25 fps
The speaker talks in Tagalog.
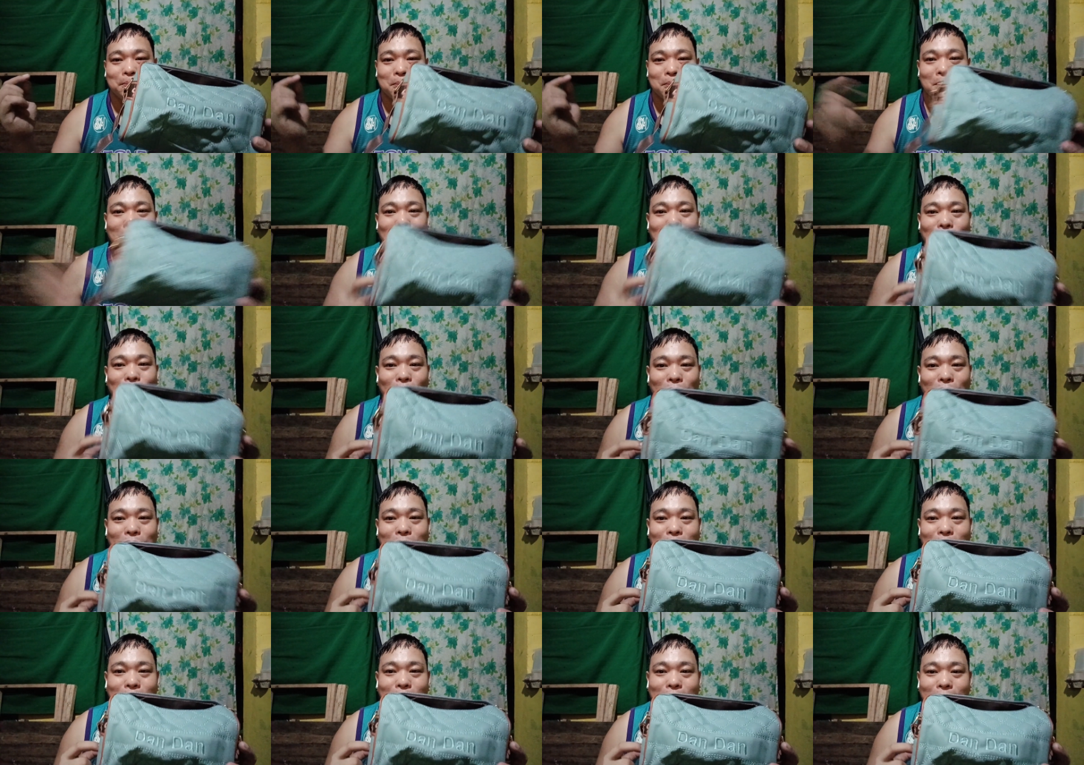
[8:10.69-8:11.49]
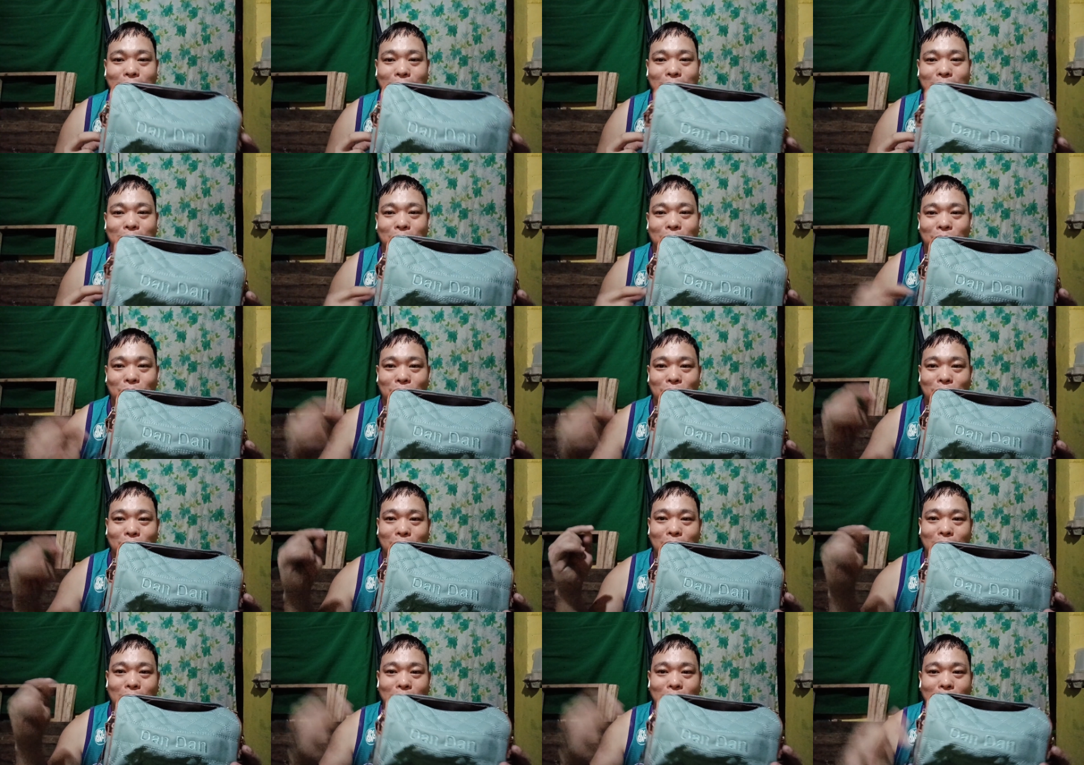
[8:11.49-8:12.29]
mag-order na rin kayo.
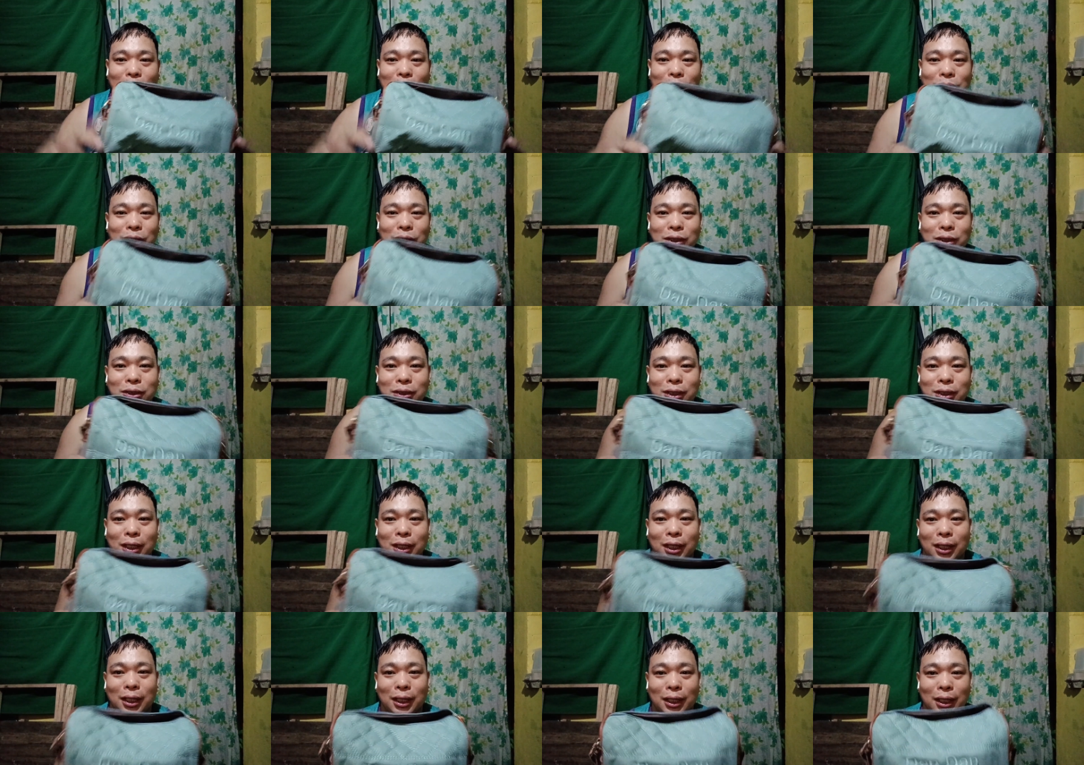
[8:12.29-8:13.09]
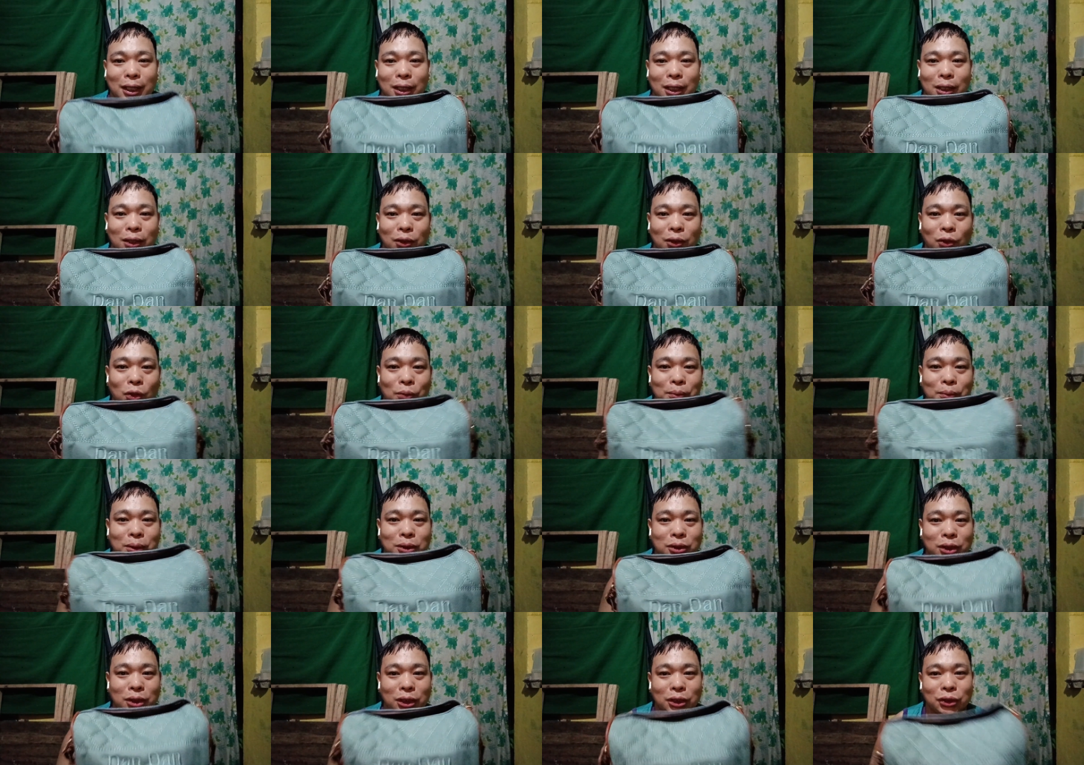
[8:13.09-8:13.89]
Ilagay ko dyan sa
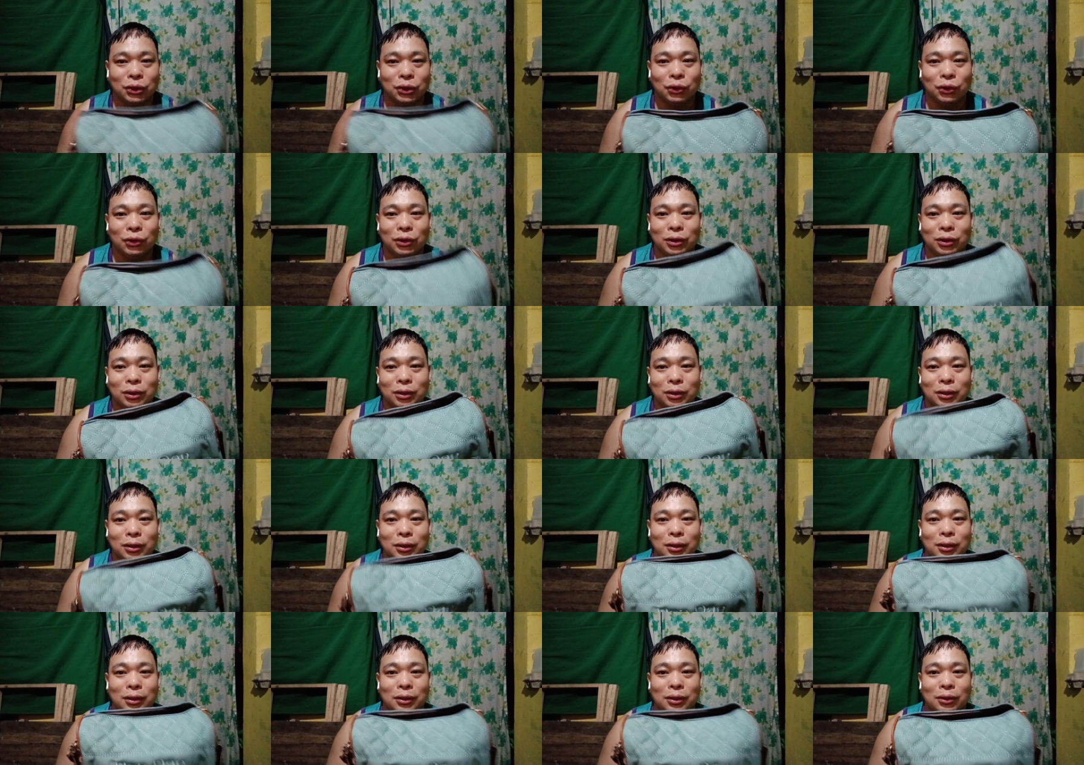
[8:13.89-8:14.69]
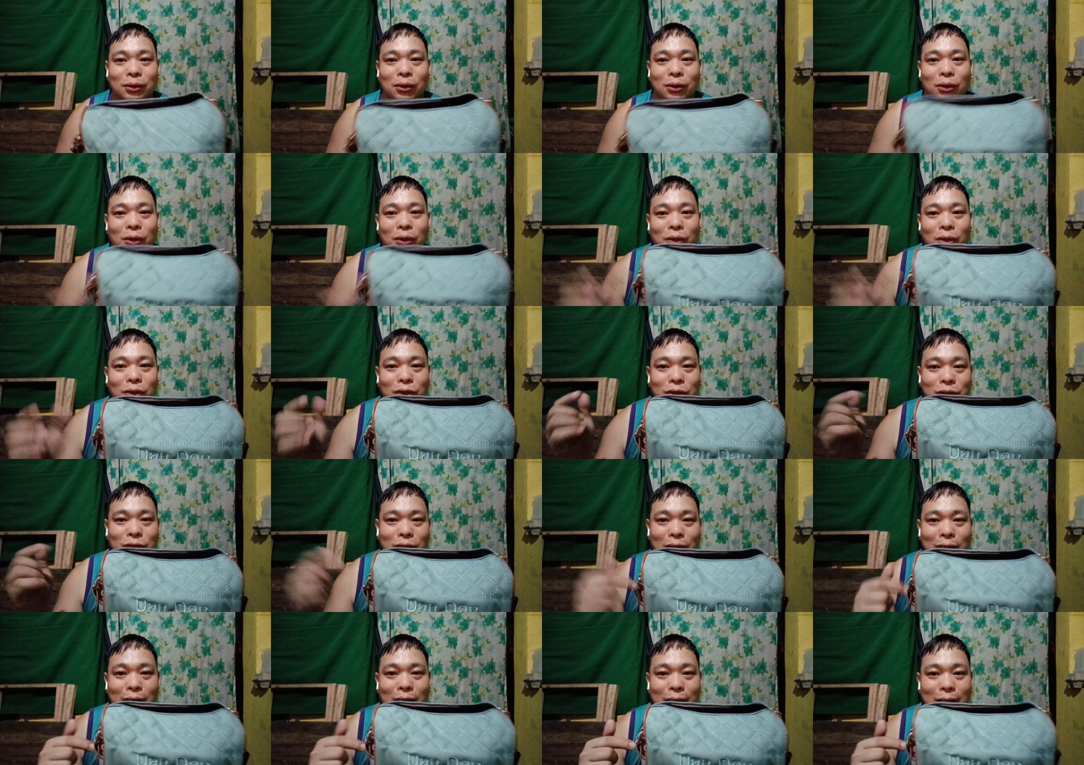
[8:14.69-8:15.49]
comment section or
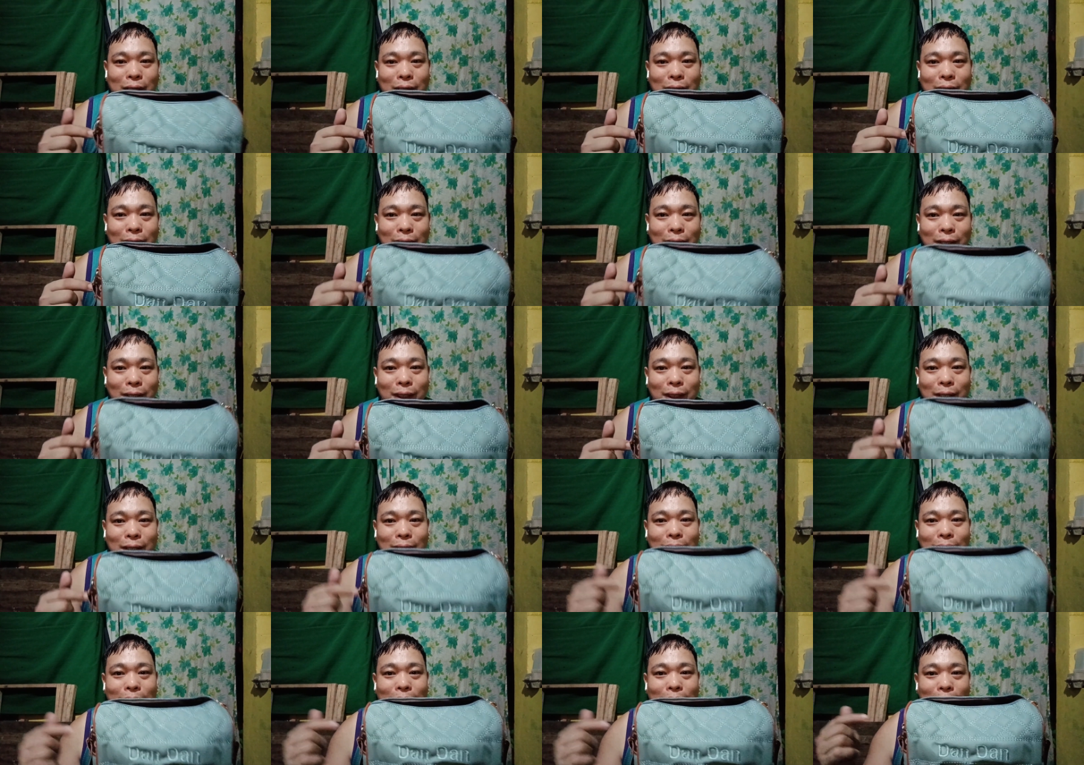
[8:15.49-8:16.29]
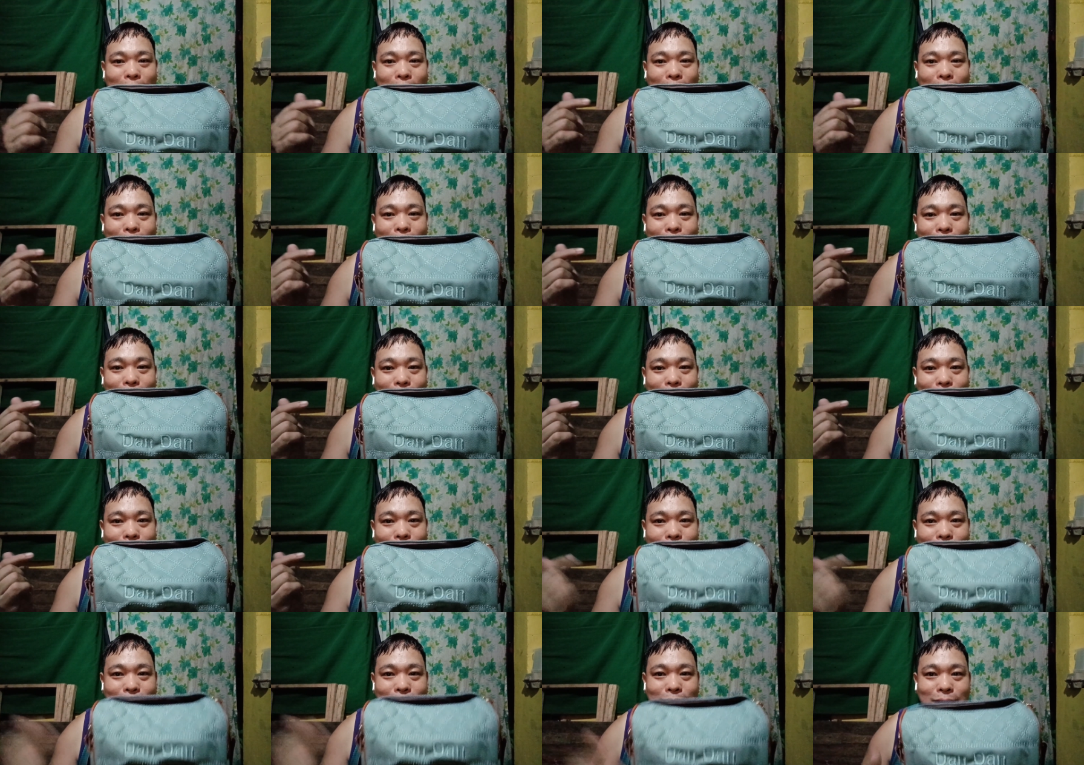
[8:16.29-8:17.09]
sa
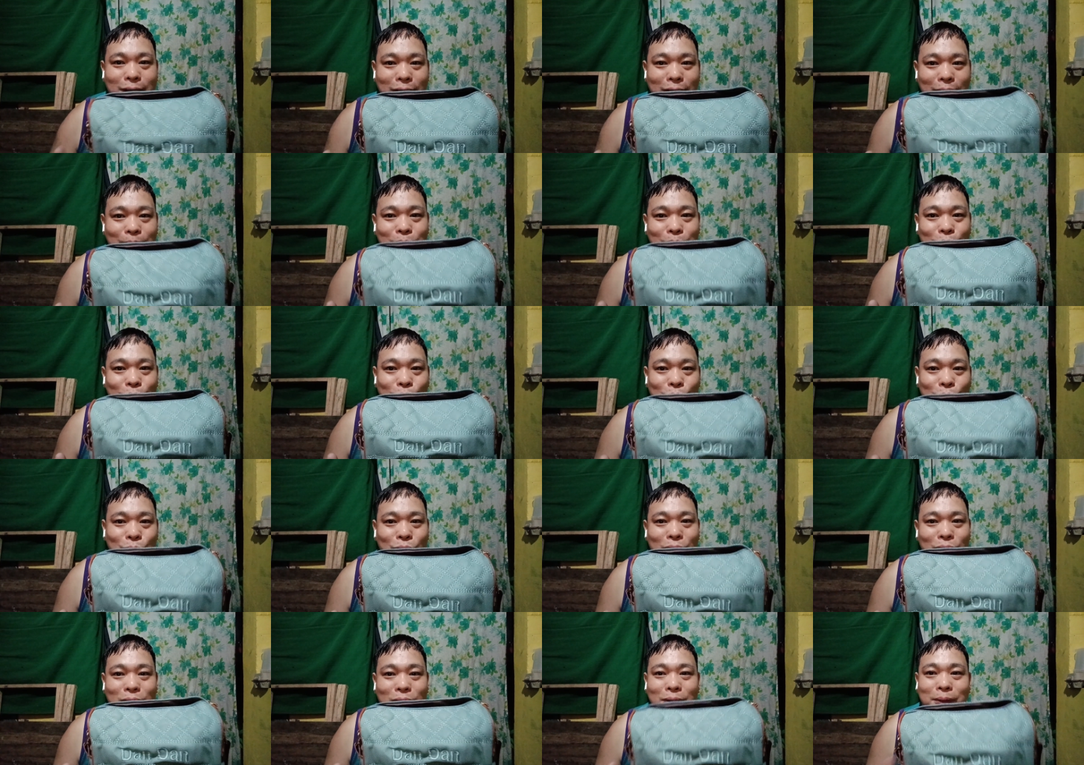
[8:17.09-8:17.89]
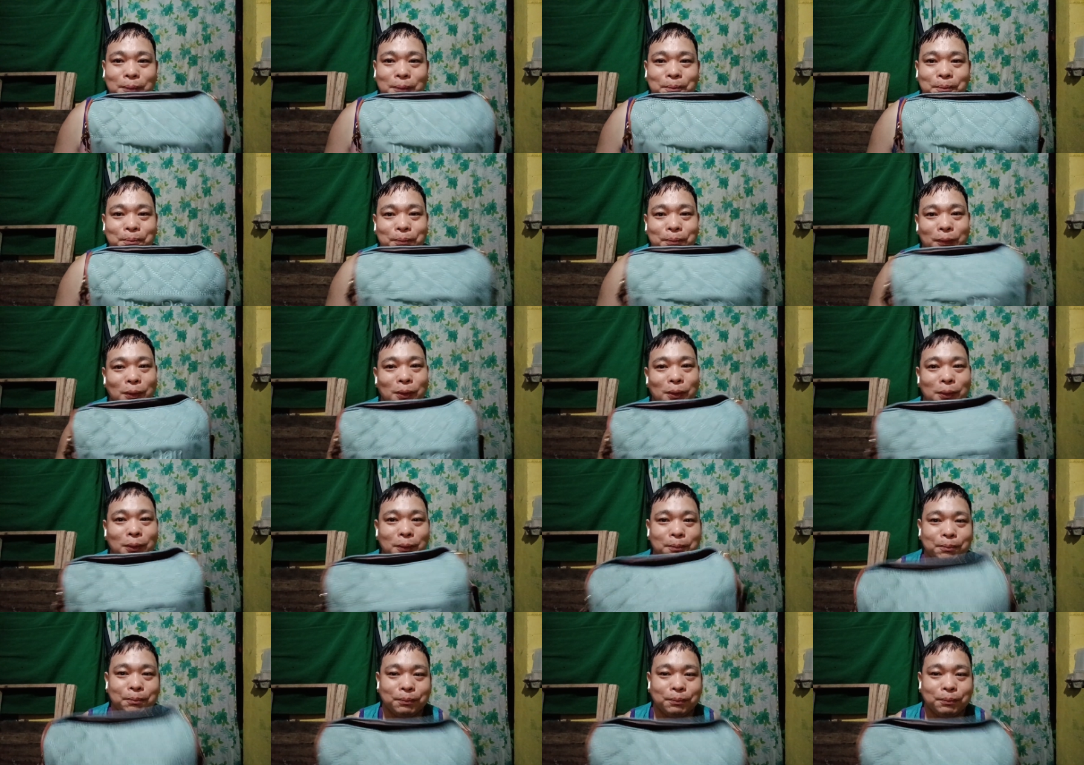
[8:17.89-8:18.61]
description. No?